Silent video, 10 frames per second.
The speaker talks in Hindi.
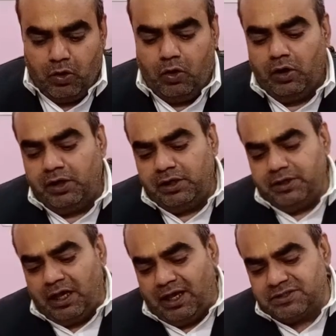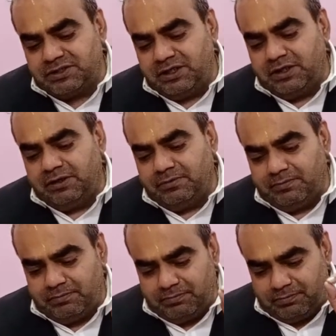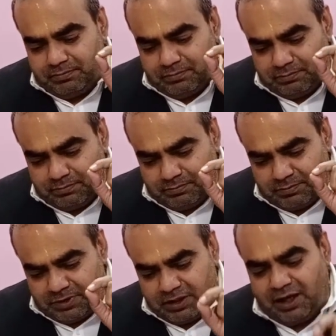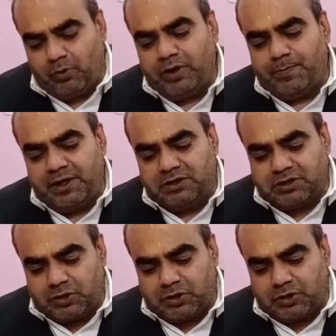और यहाँ से नीरा को एक बड़ी